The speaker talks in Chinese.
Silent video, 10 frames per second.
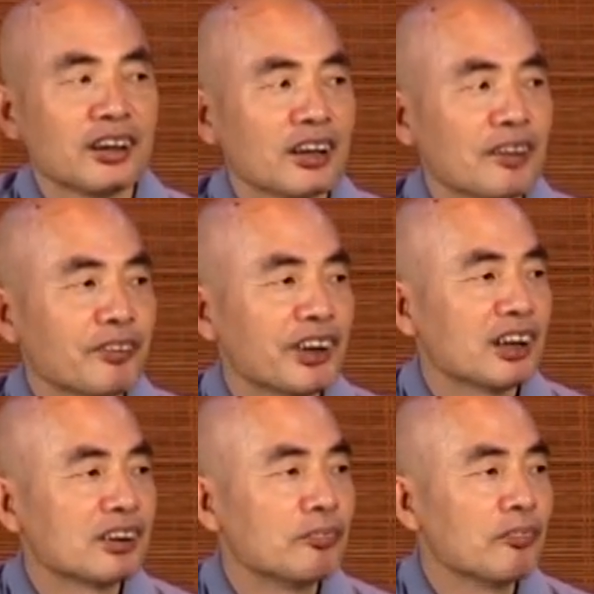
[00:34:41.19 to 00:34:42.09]
应该披
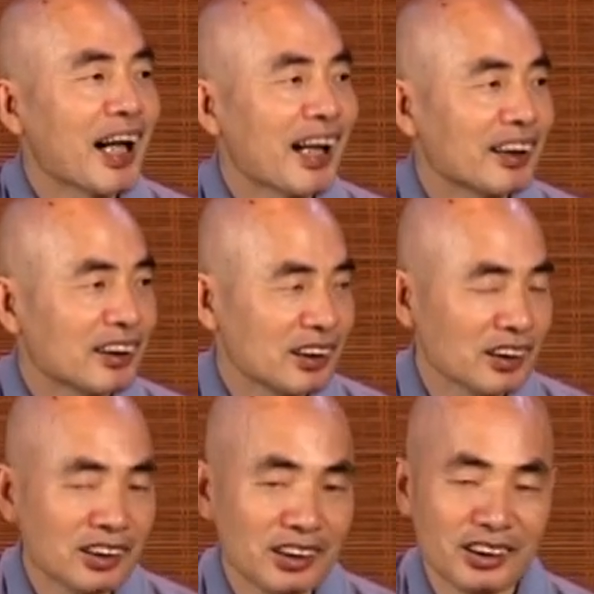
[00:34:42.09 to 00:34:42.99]
的是缦
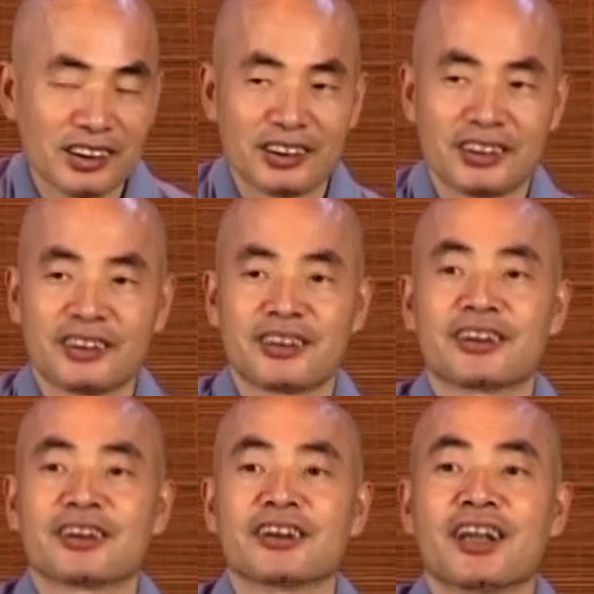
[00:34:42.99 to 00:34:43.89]
衣。
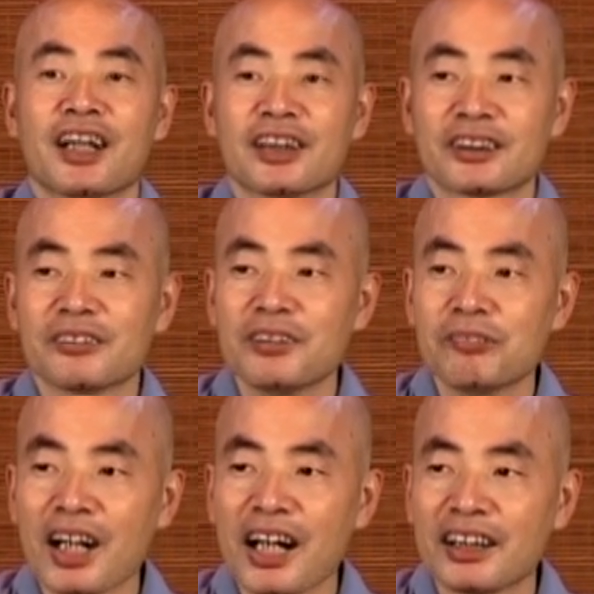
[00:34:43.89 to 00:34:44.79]
所谓
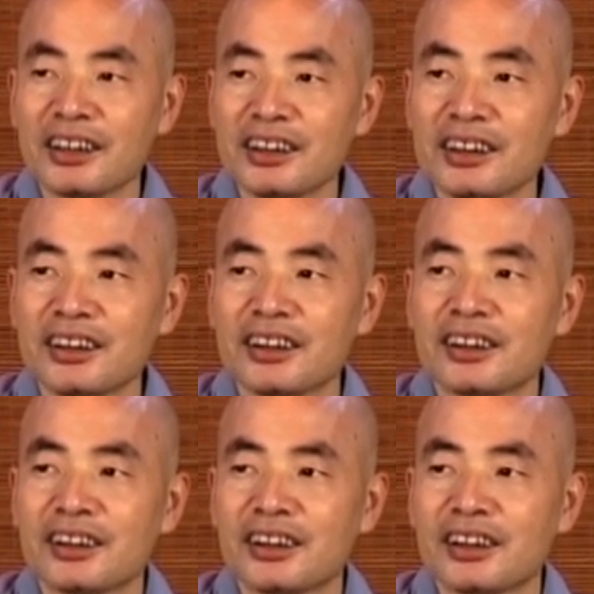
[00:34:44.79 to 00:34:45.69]
缦衣，
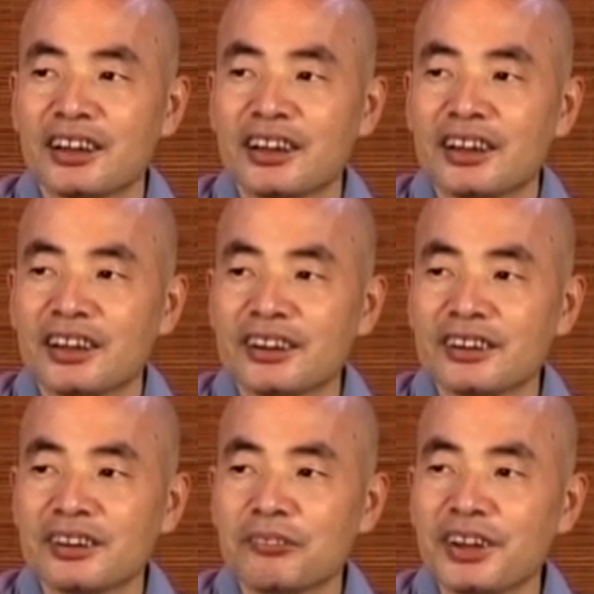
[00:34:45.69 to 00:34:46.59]

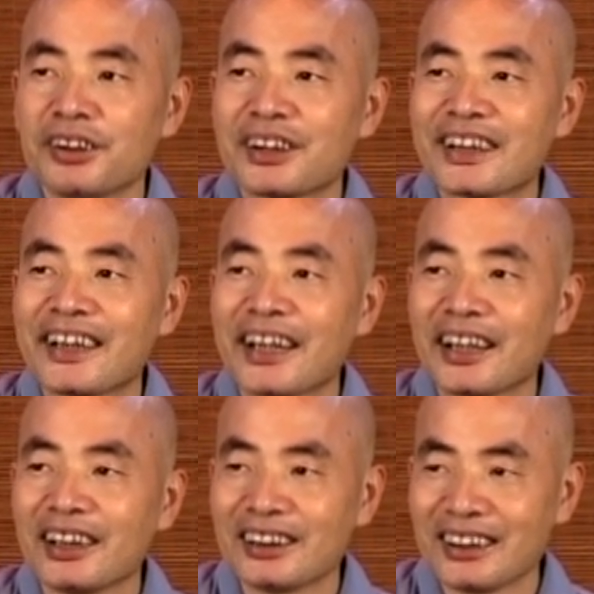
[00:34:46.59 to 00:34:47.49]
就是没有
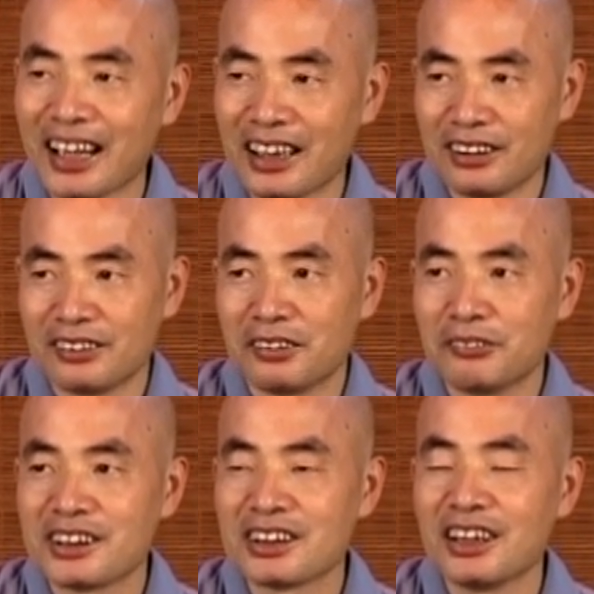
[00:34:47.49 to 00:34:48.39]
田的像。我
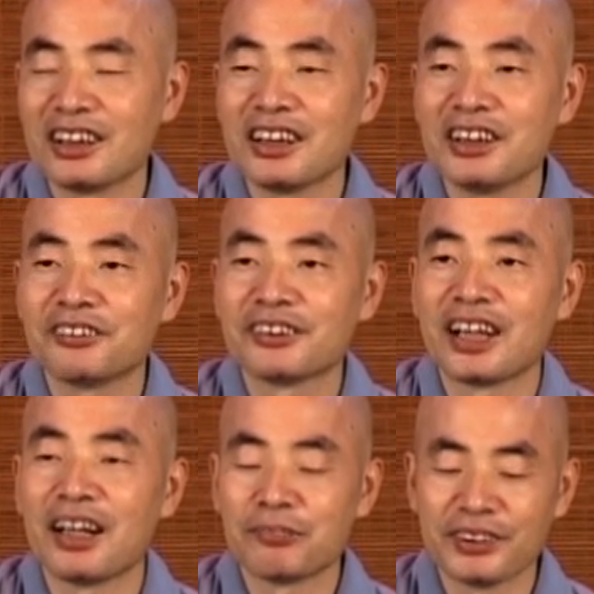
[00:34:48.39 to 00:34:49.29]
们僧人的衣服
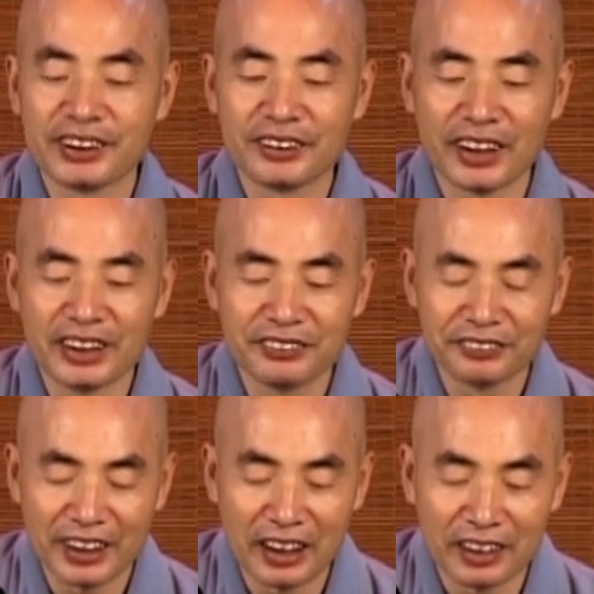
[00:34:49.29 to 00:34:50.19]
叫比丘的衣
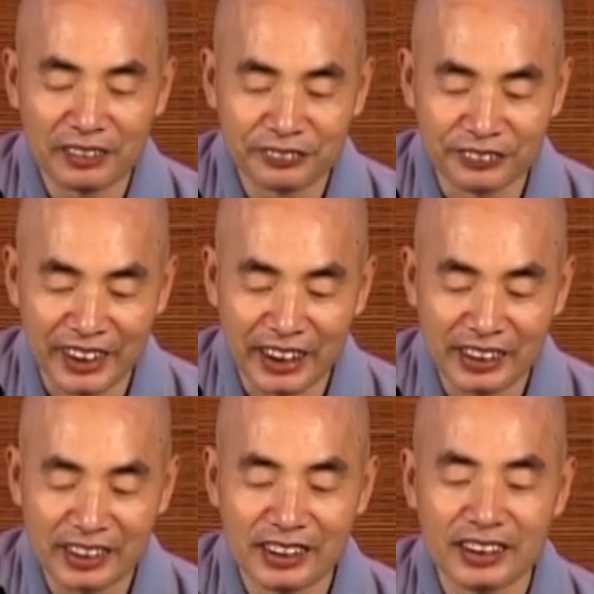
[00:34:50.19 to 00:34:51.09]
服叫福
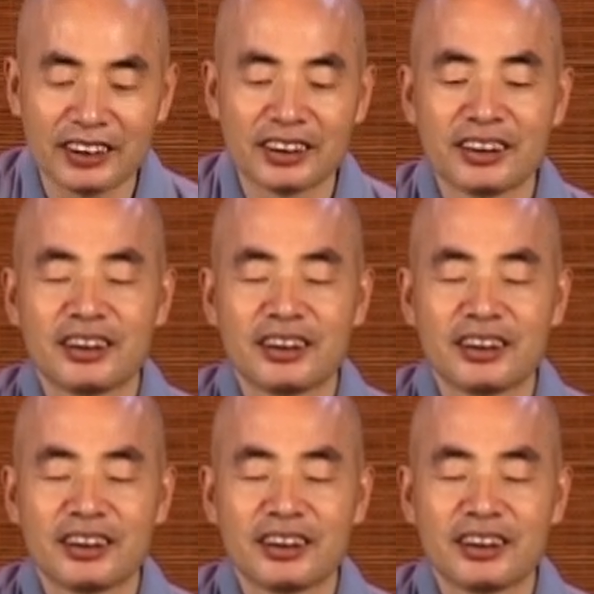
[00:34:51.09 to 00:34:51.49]
田衣。